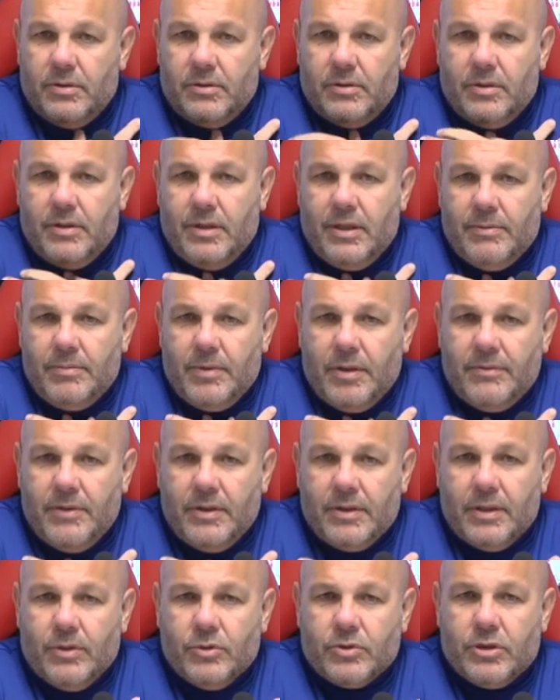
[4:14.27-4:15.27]
nella mia
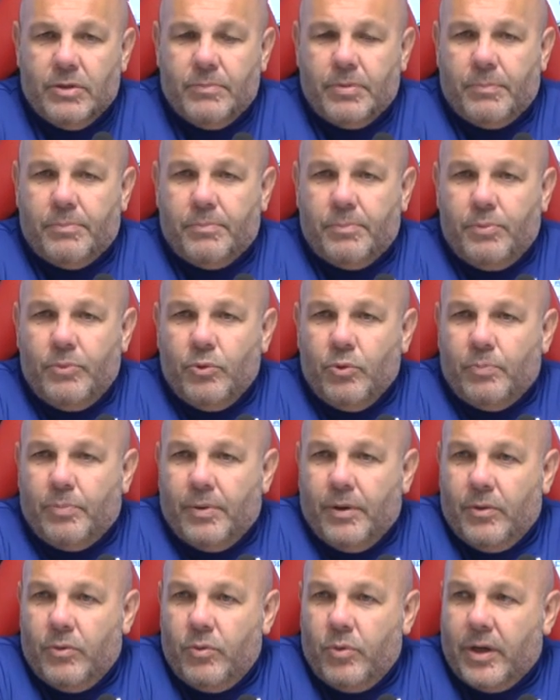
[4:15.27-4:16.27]
vita ho sempre più
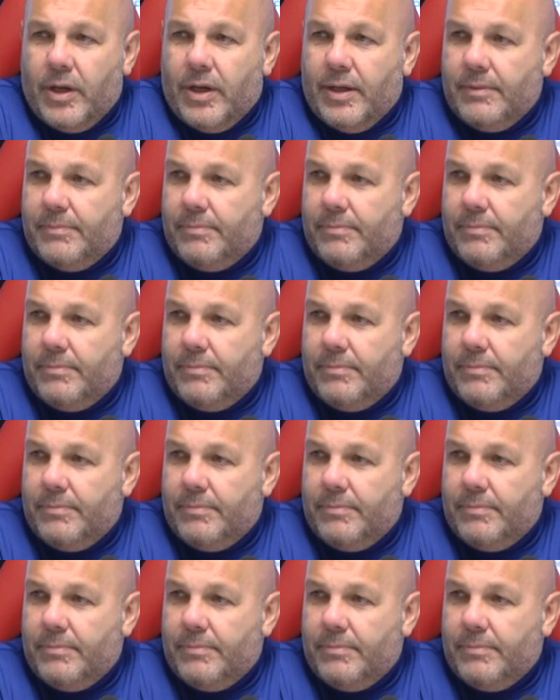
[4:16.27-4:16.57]
paura,